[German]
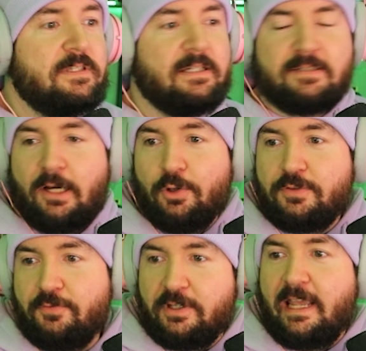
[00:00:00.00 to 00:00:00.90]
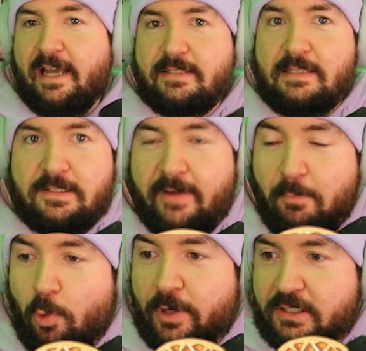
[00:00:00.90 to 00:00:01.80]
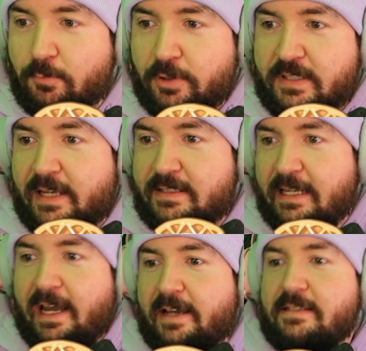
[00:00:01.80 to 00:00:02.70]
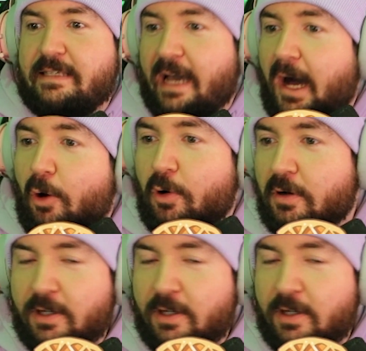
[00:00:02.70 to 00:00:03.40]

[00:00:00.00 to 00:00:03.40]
sieht das aus für die ersten zwei Monate, wo das Haus danach ist. Grau!